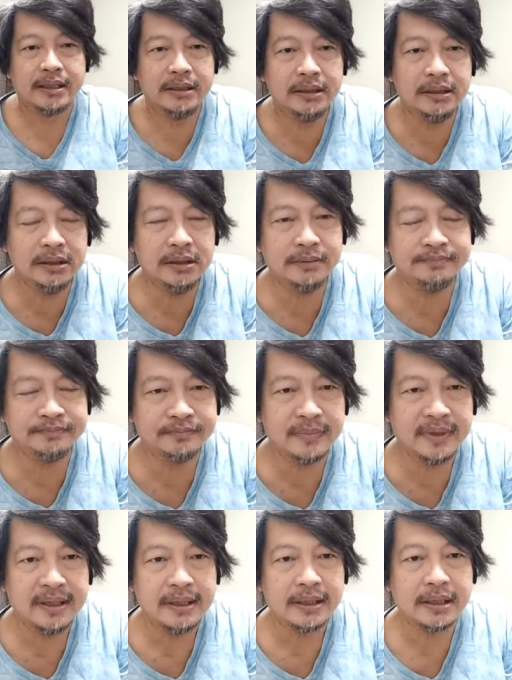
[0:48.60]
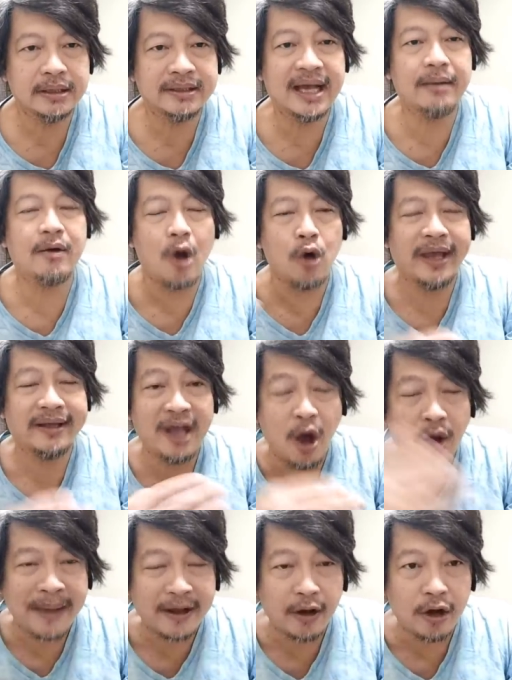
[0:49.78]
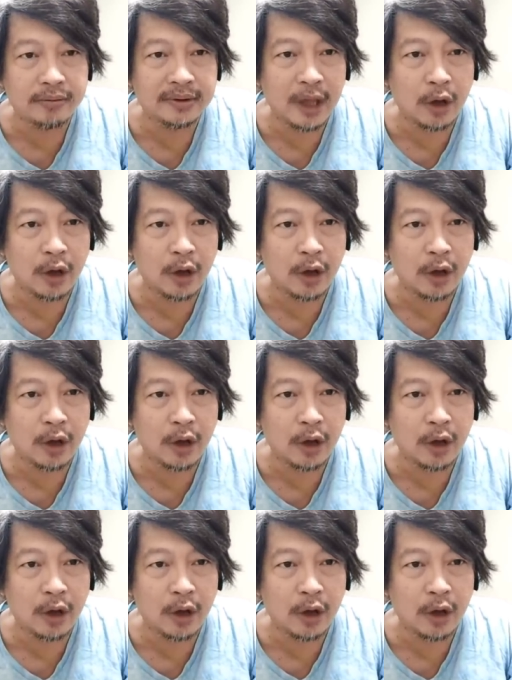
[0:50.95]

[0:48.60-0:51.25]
คือคือถ้า โอเค ถ้าออกไปก็